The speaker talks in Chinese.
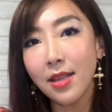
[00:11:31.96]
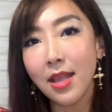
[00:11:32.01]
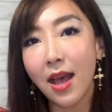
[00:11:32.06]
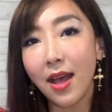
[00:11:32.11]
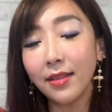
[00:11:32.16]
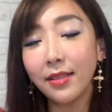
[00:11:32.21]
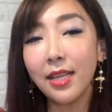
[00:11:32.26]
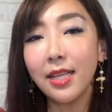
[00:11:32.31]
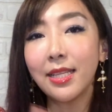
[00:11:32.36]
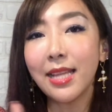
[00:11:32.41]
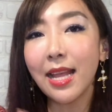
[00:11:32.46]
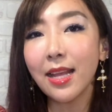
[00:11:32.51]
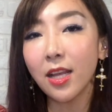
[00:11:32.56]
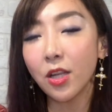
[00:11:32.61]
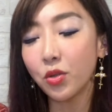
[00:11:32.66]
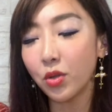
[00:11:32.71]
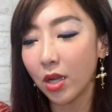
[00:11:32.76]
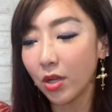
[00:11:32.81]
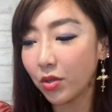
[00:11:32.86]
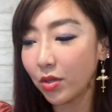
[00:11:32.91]
然后第三
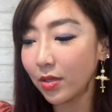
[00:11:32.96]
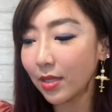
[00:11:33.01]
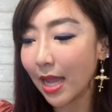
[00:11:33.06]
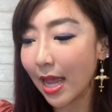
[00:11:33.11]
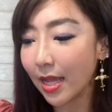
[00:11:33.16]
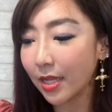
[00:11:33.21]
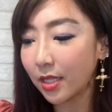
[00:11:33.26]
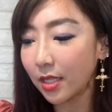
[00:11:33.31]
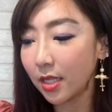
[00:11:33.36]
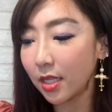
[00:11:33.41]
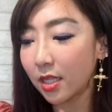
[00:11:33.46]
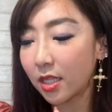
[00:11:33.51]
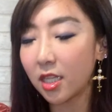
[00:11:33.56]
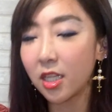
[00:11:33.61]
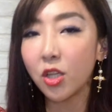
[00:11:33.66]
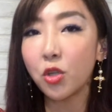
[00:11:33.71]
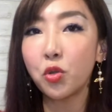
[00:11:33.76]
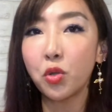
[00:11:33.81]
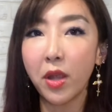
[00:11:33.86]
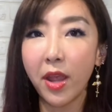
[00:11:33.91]
个顺序才是
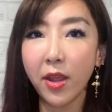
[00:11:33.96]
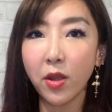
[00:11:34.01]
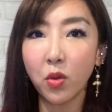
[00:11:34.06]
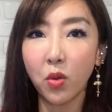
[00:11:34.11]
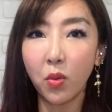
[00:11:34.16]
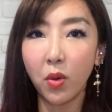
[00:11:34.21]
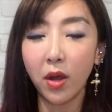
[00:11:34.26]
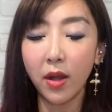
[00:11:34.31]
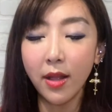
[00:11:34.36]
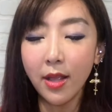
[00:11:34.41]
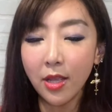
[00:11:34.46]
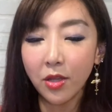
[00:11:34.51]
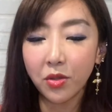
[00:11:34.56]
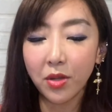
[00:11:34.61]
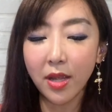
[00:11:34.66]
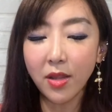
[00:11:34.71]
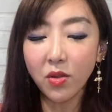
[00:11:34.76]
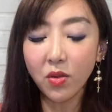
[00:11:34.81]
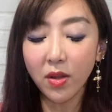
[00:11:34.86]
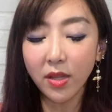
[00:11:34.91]
吃水果，
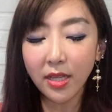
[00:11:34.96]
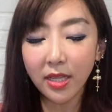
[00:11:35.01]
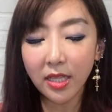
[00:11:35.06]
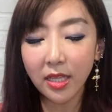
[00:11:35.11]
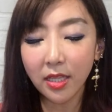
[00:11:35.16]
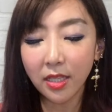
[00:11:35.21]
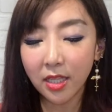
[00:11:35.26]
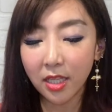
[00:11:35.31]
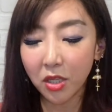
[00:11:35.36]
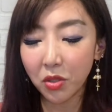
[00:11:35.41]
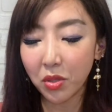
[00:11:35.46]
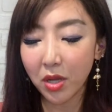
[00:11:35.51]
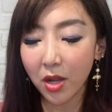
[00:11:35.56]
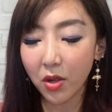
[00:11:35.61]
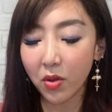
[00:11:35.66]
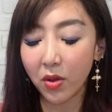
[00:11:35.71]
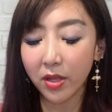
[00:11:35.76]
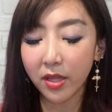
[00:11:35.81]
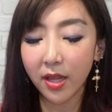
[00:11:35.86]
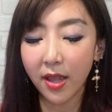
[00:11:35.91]
所以如果你是吃水
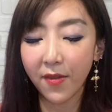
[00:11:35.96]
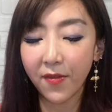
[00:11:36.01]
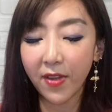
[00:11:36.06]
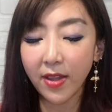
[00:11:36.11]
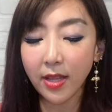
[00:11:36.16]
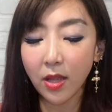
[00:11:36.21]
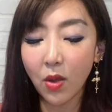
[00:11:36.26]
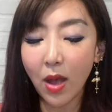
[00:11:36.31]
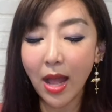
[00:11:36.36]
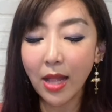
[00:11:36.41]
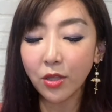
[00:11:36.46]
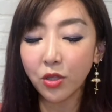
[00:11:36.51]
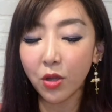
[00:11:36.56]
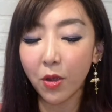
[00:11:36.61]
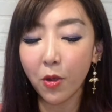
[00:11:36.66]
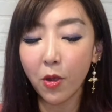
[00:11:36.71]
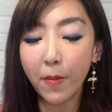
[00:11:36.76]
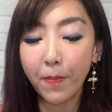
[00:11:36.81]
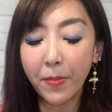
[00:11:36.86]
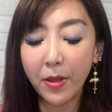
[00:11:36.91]
果得分的话，你
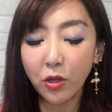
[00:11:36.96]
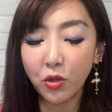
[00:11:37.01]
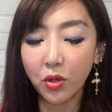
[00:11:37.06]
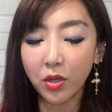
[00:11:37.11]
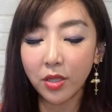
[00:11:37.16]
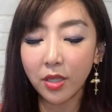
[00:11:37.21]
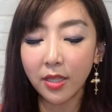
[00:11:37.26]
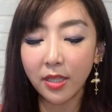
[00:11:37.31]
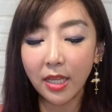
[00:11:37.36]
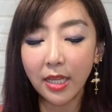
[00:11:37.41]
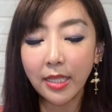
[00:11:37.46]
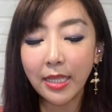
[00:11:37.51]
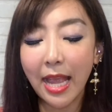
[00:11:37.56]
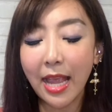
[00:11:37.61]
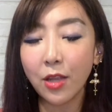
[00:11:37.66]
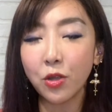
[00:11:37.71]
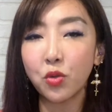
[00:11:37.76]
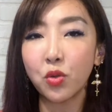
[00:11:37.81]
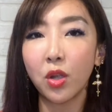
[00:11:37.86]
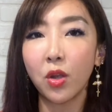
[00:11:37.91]
就会必须是第
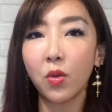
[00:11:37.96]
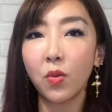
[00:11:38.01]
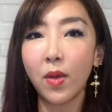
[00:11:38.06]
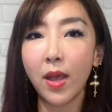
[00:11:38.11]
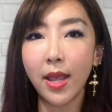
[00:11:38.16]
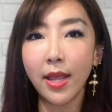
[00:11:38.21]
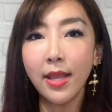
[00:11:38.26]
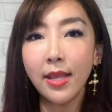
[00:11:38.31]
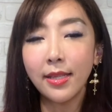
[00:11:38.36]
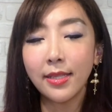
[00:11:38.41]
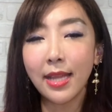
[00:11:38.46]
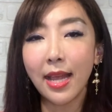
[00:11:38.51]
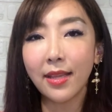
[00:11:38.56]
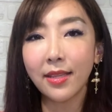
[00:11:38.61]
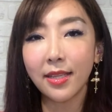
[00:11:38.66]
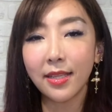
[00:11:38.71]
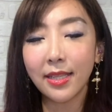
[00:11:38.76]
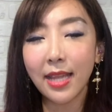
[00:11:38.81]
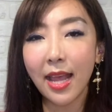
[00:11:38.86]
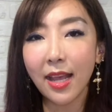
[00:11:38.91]
三顺位，这
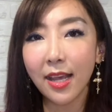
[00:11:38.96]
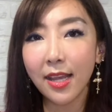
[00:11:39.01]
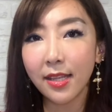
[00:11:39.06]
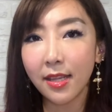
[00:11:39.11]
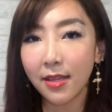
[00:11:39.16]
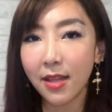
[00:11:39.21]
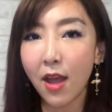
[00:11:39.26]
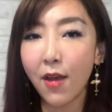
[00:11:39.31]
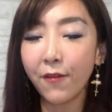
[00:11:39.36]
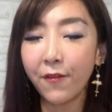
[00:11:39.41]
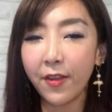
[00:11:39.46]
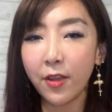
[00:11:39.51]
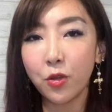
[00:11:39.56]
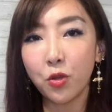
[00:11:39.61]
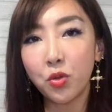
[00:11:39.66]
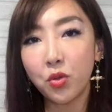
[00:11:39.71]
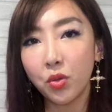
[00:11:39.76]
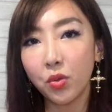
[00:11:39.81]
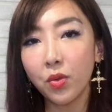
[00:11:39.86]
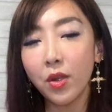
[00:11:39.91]
样子你才可以得到
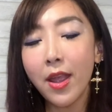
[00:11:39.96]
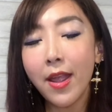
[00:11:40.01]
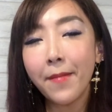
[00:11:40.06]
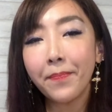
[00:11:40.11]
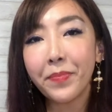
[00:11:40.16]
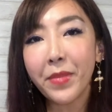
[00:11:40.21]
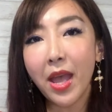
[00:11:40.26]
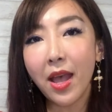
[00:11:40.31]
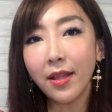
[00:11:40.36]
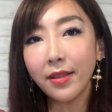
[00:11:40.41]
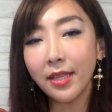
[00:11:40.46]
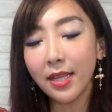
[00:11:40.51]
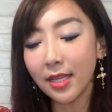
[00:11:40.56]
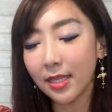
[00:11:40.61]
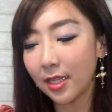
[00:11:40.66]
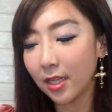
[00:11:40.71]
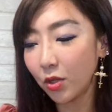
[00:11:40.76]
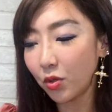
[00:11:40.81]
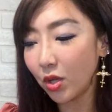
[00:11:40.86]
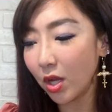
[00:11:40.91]
分数，然后第
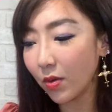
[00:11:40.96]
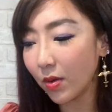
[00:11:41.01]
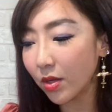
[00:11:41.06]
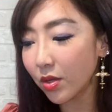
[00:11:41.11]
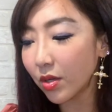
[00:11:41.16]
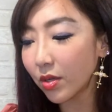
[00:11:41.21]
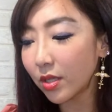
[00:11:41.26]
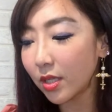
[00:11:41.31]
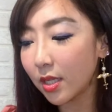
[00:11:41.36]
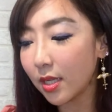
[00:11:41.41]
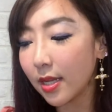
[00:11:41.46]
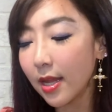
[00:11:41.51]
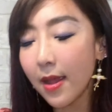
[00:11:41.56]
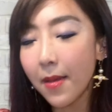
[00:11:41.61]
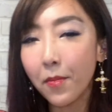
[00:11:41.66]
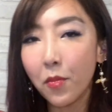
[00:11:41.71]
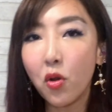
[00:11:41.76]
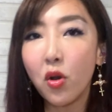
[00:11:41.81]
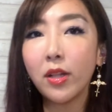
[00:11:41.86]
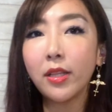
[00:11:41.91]
四顺位就是
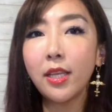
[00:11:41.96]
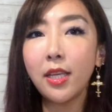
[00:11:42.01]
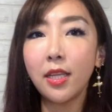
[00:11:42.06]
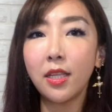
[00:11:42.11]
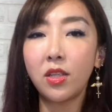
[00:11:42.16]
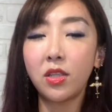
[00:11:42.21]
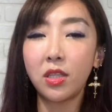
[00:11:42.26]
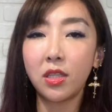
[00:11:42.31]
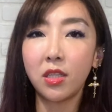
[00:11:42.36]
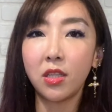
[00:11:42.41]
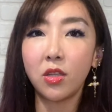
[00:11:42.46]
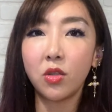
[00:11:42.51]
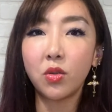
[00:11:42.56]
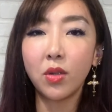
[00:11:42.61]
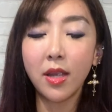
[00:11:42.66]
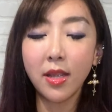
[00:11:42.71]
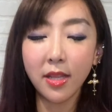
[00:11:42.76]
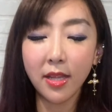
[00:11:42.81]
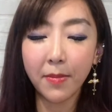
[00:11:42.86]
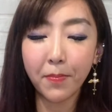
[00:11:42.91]
魔力值，
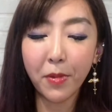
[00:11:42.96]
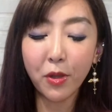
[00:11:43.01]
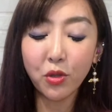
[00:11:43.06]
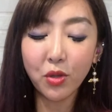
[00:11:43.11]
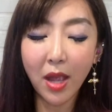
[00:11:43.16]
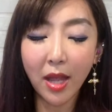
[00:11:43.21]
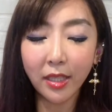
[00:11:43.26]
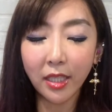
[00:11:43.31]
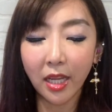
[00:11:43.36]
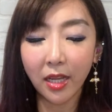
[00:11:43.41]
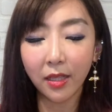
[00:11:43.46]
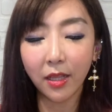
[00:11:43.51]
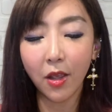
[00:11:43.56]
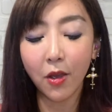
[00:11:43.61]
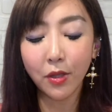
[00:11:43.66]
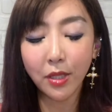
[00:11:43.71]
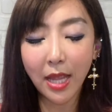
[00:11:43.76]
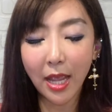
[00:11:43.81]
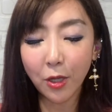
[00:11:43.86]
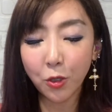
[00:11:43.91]
所以你必须要停
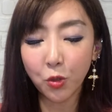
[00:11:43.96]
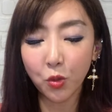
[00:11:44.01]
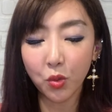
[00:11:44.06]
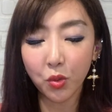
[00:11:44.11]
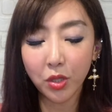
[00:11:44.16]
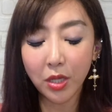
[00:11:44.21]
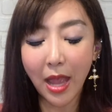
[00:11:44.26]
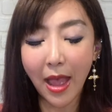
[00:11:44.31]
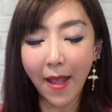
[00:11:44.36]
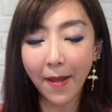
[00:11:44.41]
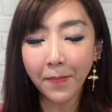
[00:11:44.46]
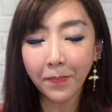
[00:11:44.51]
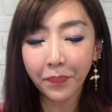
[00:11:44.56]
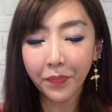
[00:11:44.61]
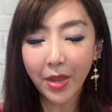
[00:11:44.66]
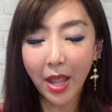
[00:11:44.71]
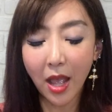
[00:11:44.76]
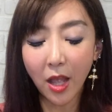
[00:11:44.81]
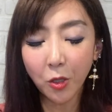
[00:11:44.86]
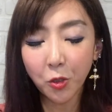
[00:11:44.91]
留在树上。
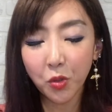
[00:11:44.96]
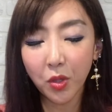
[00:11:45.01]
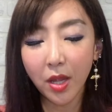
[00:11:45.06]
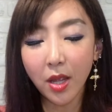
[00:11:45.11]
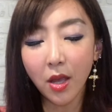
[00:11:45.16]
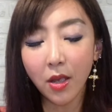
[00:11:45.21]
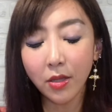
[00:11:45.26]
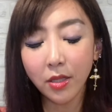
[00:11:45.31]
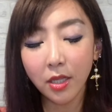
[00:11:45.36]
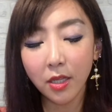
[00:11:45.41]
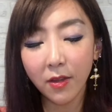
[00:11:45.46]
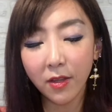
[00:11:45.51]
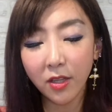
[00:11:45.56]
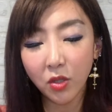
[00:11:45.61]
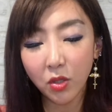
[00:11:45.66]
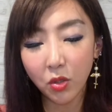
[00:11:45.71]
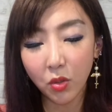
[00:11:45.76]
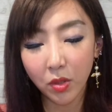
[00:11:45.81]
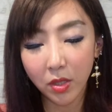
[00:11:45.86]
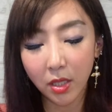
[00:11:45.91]
然后最后是
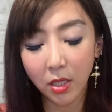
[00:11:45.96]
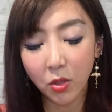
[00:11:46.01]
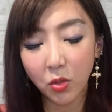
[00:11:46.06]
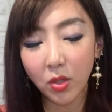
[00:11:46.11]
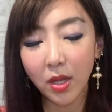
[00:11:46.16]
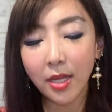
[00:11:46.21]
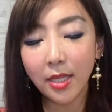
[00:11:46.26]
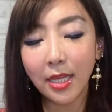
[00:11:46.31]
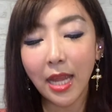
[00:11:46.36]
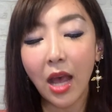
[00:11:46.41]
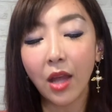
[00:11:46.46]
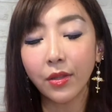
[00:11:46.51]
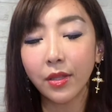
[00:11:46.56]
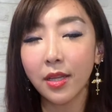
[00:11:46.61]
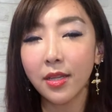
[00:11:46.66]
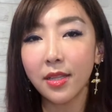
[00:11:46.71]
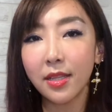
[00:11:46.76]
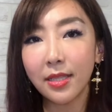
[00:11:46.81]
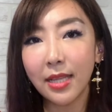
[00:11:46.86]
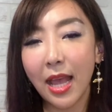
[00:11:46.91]
数字最小
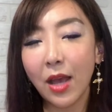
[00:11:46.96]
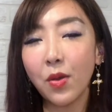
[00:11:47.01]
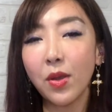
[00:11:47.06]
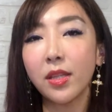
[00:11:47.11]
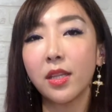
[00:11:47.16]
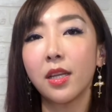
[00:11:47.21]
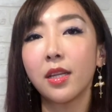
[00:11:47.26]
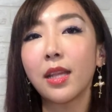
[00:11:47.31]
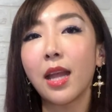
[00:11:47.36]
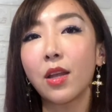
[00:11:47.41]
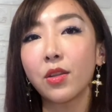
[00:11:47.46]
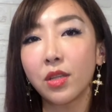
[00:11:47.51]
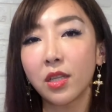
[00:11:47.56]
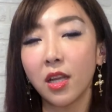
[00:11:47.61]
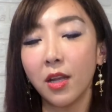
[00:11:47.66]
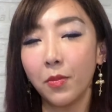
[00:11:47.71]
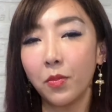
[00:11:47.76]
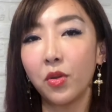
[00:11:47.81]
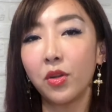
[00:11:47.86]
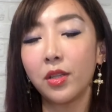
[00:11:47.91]
的，你才会得到这
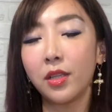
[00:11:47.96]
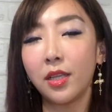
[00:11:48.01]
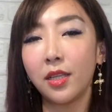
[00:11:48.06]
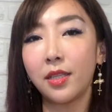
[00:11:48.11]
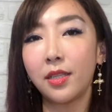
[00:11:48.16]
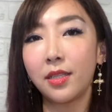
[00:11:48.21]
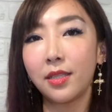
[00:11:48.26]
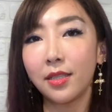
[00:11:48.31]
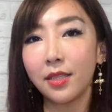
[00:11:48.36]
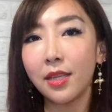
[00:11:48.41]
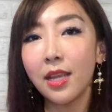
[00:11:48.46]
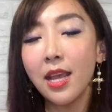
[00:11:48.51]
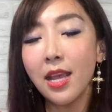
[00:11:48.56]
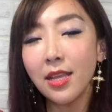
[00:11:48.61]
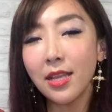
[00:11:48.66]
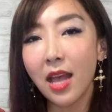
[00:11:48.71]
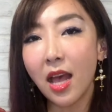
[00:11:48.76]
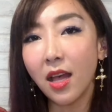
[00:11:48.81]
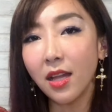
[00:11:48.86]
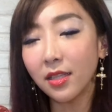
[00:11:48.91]
个魔力值。
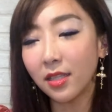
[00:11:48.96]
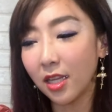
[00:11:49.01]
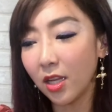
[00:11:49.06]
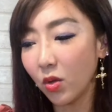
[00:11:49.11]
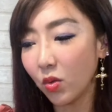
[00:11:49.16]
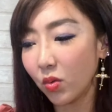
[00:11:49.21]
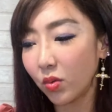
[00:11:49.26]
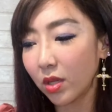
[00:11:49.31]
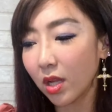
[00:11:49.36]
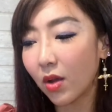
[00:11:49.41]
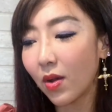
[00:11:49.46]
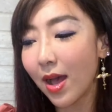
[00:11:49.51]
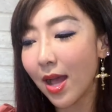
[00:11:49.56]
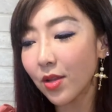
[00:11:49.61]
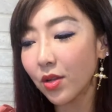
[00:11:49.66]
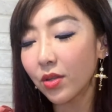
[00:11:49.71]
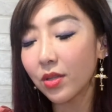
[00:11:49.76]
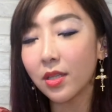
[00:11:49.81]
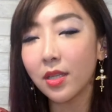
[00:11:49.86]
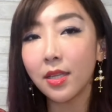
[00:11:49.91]
然后第五的话
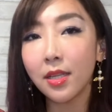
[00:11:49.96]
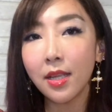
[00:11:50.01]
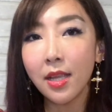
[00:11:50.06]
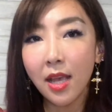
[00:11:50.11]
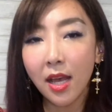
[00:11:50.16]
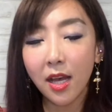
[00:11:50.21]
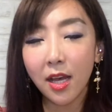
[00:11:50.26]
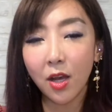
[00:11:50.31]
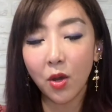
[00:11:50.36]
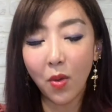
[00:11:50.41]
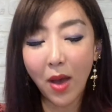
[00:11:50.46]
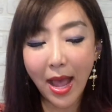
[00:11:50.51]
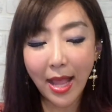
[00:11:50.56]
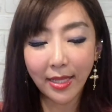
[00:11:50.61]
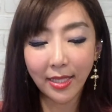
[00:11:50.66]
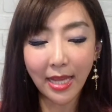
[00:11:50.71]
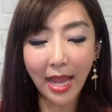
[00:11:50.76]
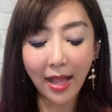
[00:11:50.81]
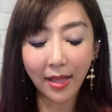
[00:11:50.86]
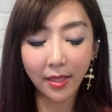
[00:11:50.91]
就是额外
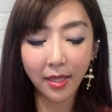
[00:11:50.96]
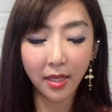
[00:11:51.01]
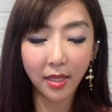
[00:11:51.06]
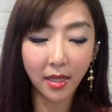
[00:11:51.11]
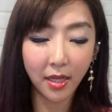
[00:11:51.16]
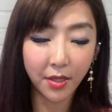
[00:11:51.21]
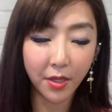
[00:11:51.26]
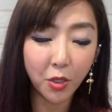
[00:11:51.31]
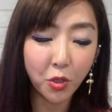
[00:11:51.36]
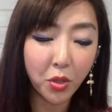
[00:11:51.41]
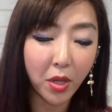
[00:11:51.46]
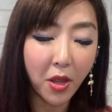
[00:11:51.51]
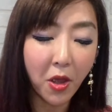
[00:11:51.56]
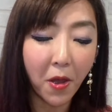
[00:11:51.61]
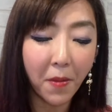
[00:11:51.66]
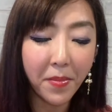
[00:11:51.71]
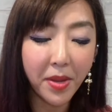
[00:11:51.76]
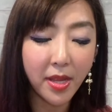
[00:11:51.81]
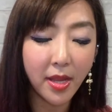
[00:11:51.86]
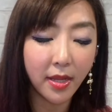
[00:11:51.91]
奖励，可是最
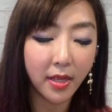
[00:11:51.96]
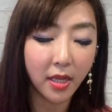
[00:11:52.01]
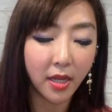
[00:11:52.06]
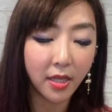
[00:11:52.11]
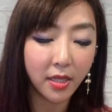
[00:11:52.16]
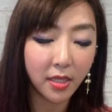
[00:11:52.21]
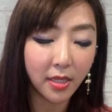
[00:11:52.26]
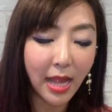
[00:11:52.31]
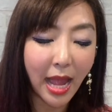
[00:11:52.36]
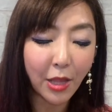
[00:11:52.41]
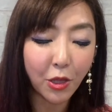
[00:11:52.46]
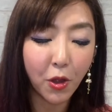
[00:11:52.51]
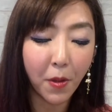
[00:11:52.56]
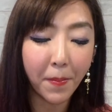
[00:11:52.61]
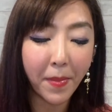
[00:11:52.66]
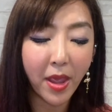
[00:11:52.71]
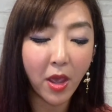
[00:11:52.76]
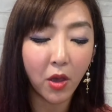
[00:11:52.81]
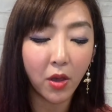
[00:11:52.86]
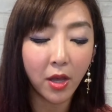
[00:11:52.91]
后面的格子它都
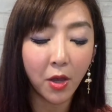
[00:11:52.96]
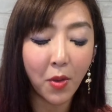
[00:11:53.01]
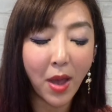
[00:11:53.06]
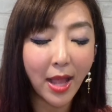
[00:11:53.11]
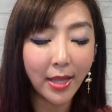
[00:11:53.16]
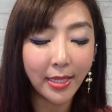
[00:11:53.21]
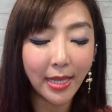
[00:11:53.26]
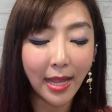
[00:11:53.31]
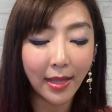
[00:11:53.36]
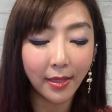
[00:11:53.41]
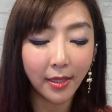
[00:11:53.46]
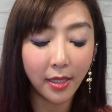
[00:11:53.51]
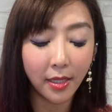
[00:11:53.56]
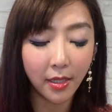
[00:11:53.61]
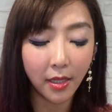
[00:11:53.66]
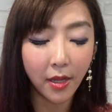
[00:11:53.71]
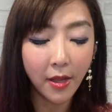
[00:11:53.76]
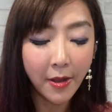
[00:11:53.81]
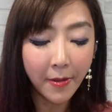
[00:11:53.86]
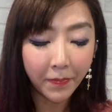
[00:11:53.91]
没有额外奖励
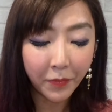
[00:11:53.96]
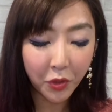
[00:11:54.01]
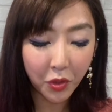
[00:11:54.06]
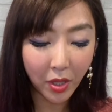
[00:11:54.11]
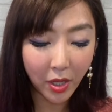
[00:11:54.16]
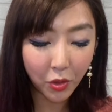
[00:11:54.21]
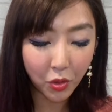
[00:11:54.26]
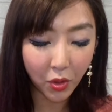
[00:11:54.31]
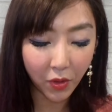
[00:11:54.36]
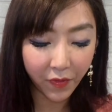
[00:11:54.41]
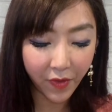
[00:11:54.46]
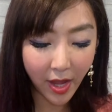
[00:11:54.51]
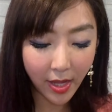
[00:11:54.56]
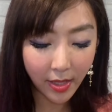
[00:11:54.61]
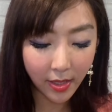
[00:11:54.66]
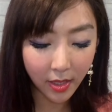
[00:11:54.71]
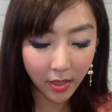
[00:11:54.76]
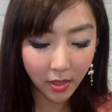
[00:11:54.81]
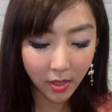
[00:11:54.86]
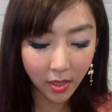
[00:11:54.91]
了，所以除非
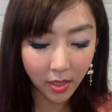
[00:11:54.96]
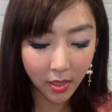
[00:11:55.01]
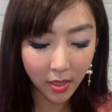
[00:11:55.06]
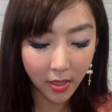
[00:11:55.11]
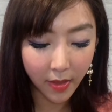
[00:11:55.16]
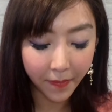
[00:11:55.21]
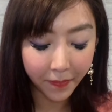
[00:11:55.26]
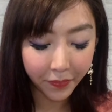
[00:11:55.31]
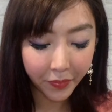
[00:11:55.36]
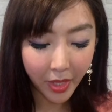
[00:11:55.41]
你是。